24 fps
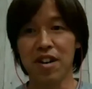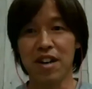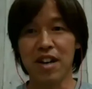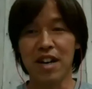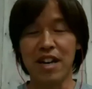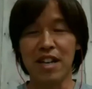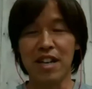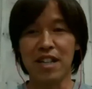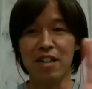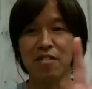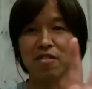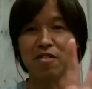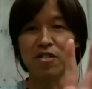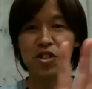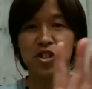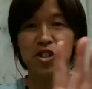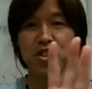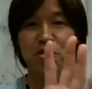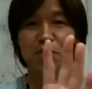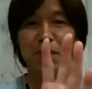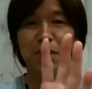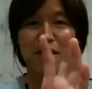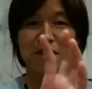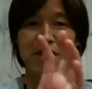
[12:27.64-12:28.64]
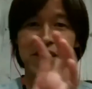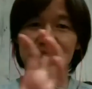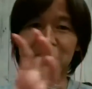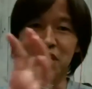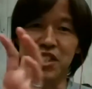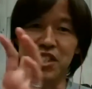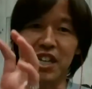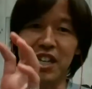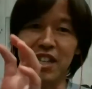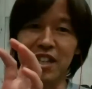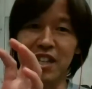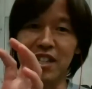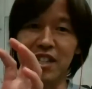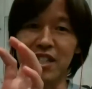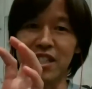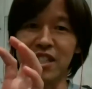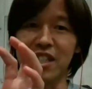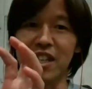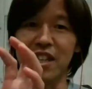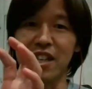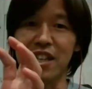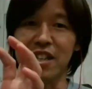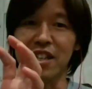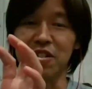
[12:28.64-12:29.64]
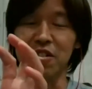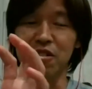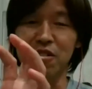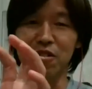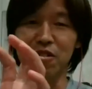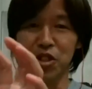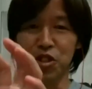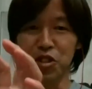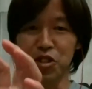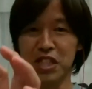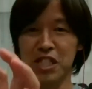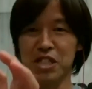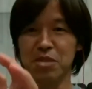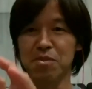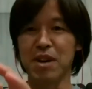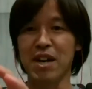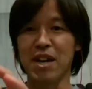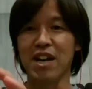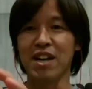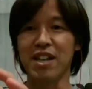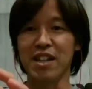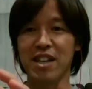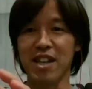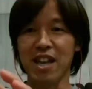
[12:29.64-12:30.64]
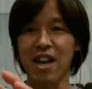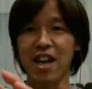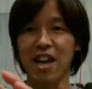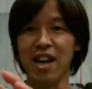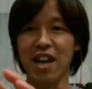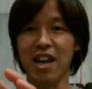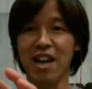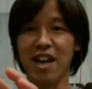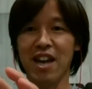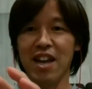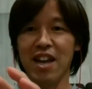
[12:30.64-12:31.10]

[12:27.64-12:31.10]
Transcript: 相手の中盤の選手が1対1してて、その後ろに島がいて、